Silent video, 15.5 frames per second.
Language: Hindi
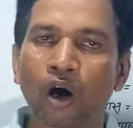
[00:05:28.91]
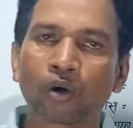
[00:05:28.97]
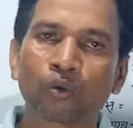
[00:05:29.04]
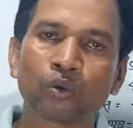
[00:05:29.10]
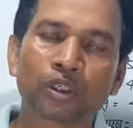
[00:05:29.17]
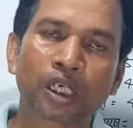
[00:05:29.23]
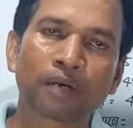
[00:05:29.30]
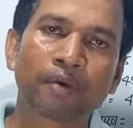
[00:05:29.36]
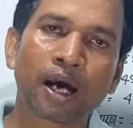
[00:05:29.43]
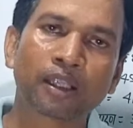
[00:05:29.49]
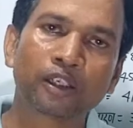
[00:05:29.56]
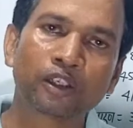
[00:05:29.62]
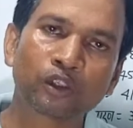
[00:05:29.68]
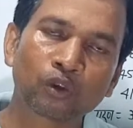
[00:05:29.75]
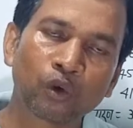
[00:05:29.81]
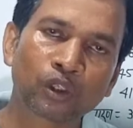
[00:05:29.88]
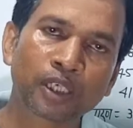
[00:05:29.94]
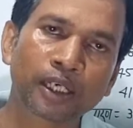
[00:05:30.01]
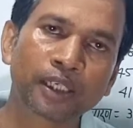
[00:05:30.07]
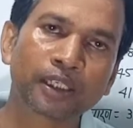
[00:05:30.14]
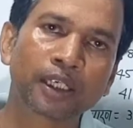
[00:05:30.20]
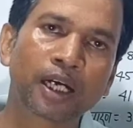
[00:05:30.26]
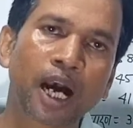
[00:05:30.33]
और उसके बाद
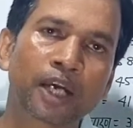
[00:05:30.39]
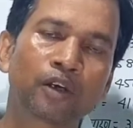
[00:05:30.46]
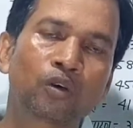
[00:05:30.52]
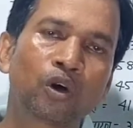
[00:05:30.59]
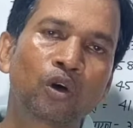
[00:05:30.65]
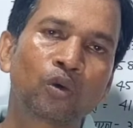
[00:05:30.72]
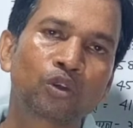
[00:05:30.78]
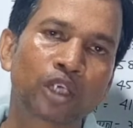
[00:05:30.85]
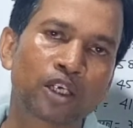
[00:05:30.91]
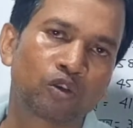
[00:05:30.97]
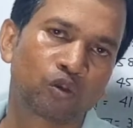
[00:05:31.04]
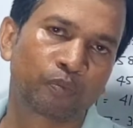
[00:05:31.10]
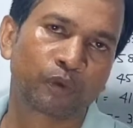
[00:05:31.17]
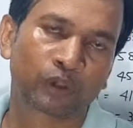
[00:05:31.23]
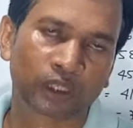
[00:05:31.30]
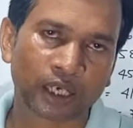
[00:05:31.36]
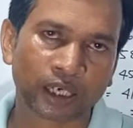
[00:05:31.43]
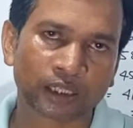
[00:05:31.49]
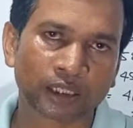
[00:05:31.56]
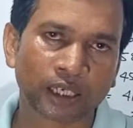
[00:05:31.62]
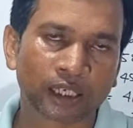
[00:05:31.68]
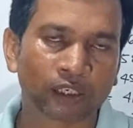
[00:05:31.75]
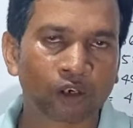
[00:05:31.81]
नियोजन इकाई को उसे सुपुर्द कर
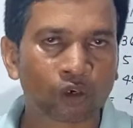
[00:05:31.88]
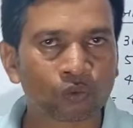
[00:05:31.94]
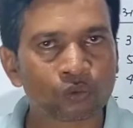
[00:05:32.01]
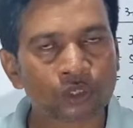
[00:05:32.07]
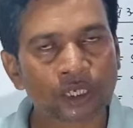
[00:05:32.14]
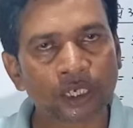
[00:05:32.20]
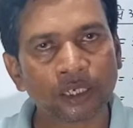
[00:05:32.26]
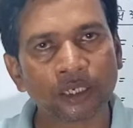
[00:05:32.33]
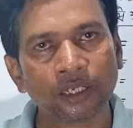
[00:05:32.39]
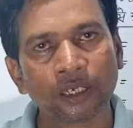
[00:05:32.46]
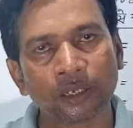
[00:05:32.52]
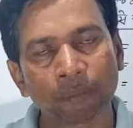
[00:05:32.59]
दिया जाएगा और उसी